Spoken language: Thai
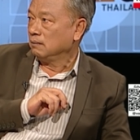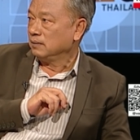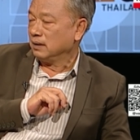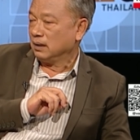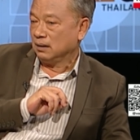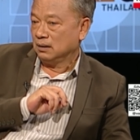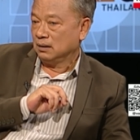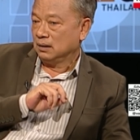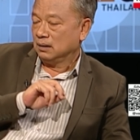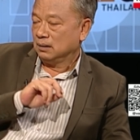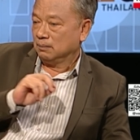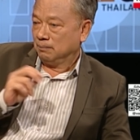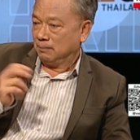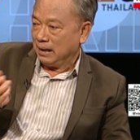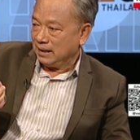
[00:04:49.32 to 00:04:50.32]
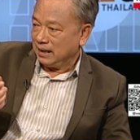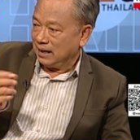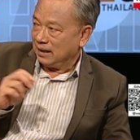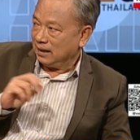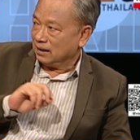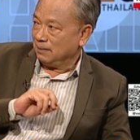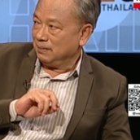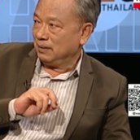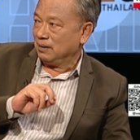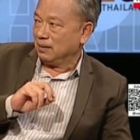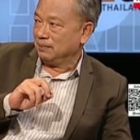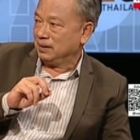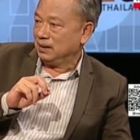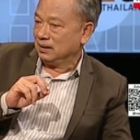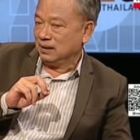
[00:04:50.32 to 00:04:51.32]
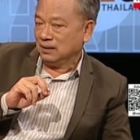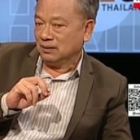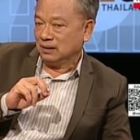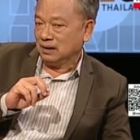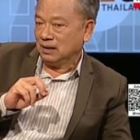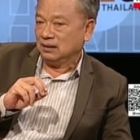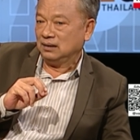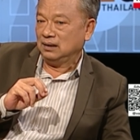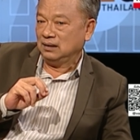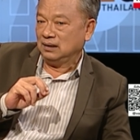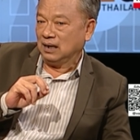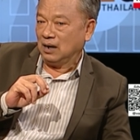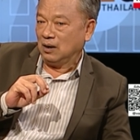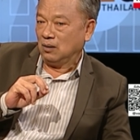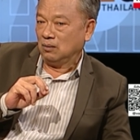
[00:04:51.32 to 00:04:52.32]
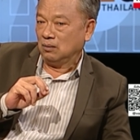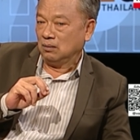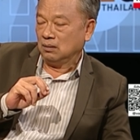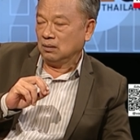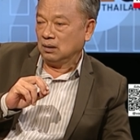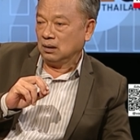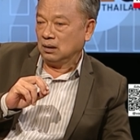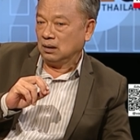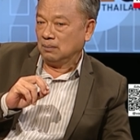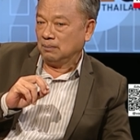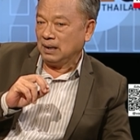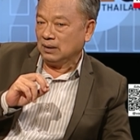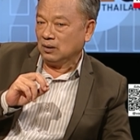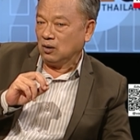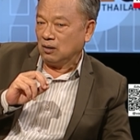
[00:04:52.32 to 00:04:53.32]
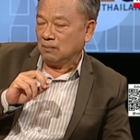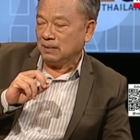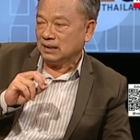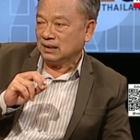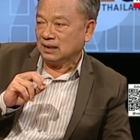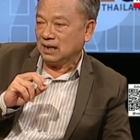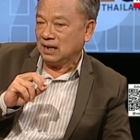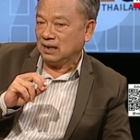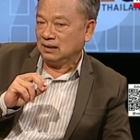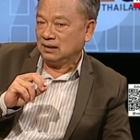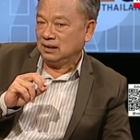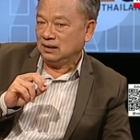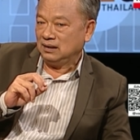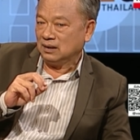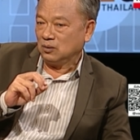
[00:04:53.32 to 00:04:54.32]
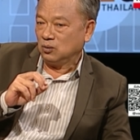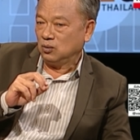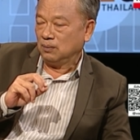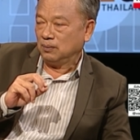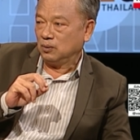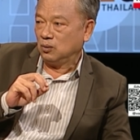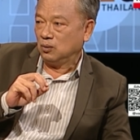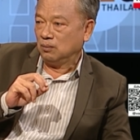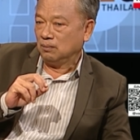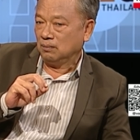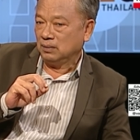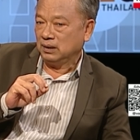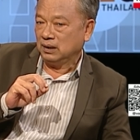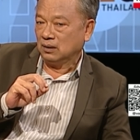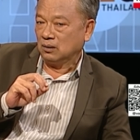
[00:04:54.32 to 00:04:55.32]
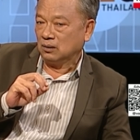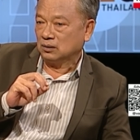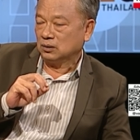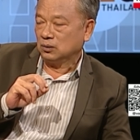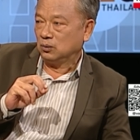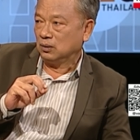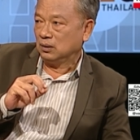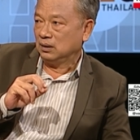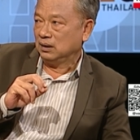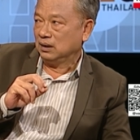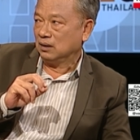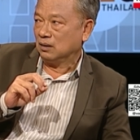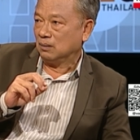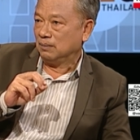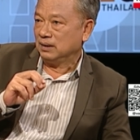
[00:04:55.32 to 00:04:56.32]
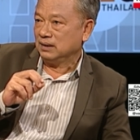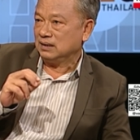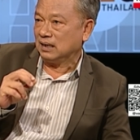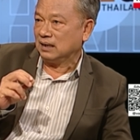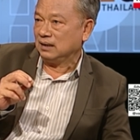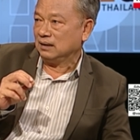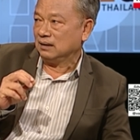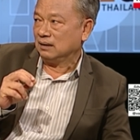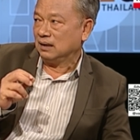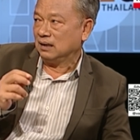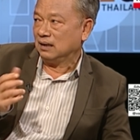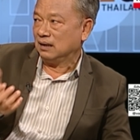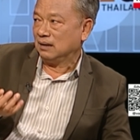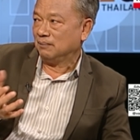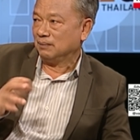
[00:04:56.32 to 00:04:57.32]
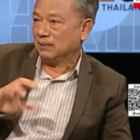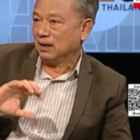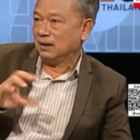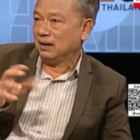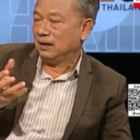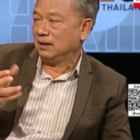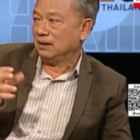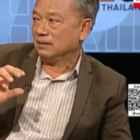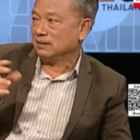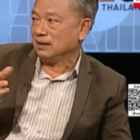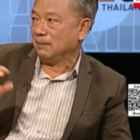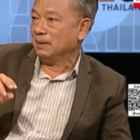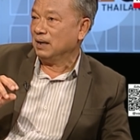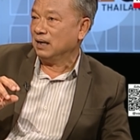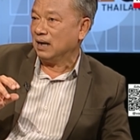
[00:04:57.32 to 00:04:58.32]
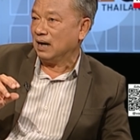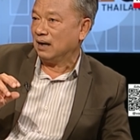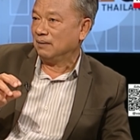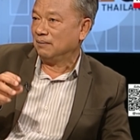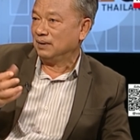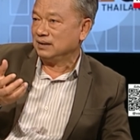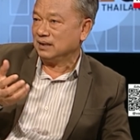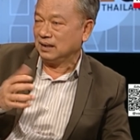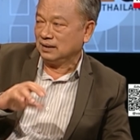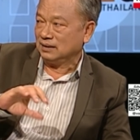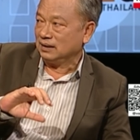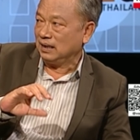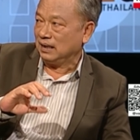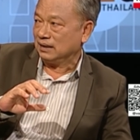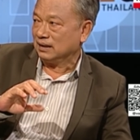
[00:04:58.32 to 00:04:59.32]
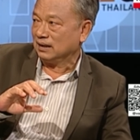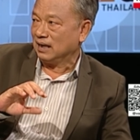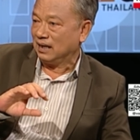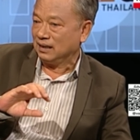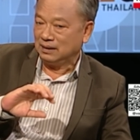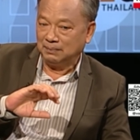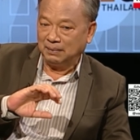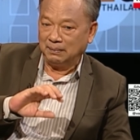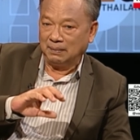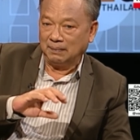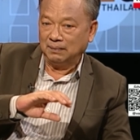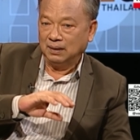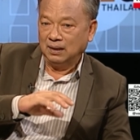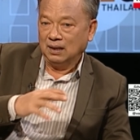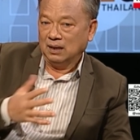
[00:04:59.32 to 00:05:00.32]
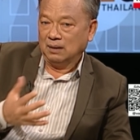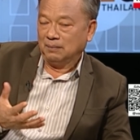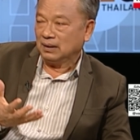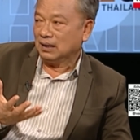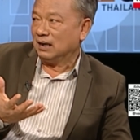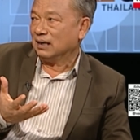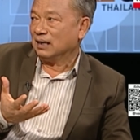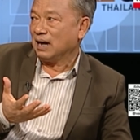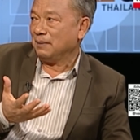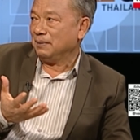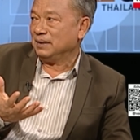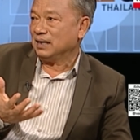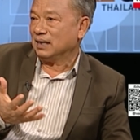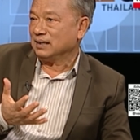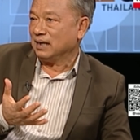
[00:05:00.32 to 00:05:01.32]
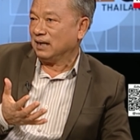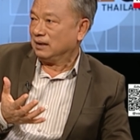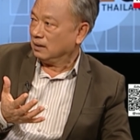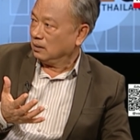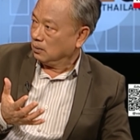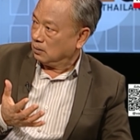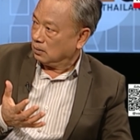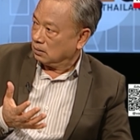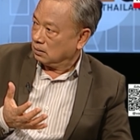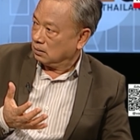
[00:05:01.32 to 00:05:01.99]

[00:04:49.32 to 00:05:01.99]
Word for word: เนี่ยไบเดนเองก็มีความคิดเรื่องของการที่จะเอามาออกมาตรการที่จะควบคุมเรื่องของทุนเรื่องของบริษัทไอ้ไซเบอร์บริษัทอินเทอร์เน็ตทั้งหลายที่มันแบบมันกำลังกลายเป็นยักษ์ใหญ่ในโลก